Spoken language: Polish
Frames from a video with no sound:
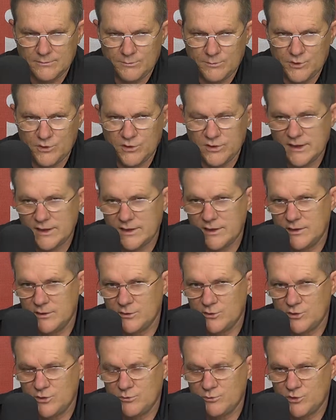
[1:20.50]
przy takiej
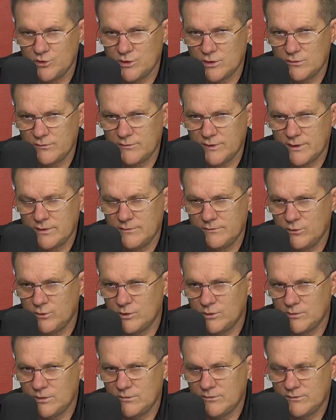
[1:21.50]
ilości pożarów, jakie w
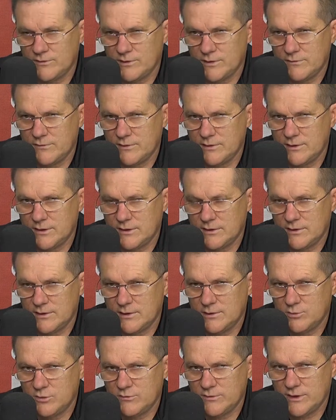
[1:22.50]
ogóle mamy w tej chwili na
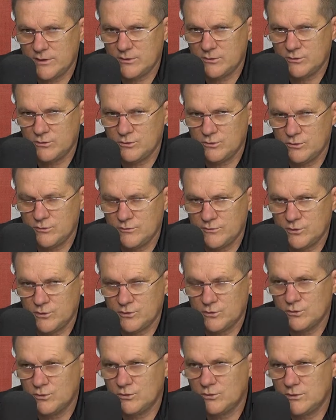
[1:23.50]
terenie powiatu w
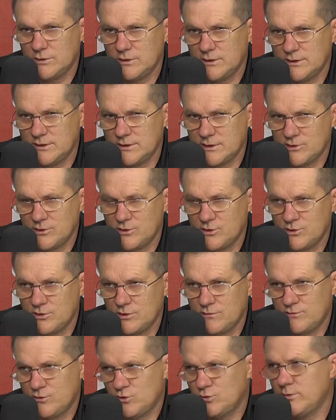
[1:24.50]
stosunku do innych zdarzeń,
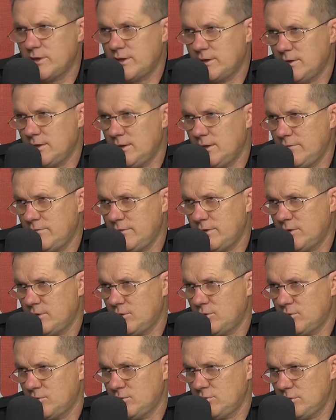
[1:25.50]
czyli w sumie
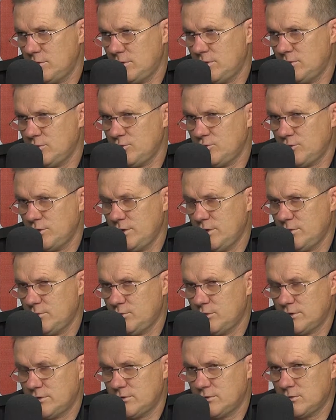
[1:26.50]
niewielką ilość,
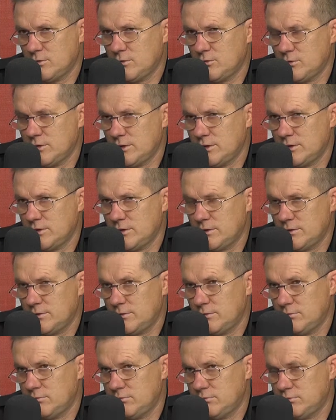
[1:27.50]
bo jest to około
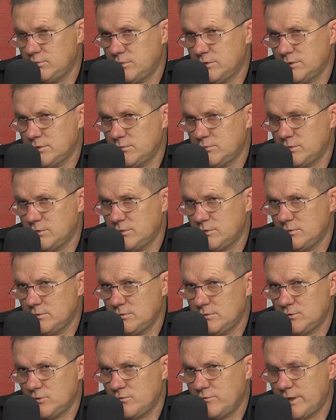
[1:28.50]
jednej,
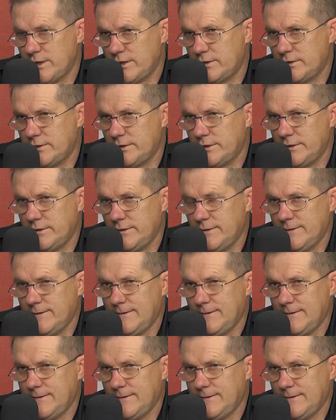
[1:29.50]
powiedzmy, czwartej,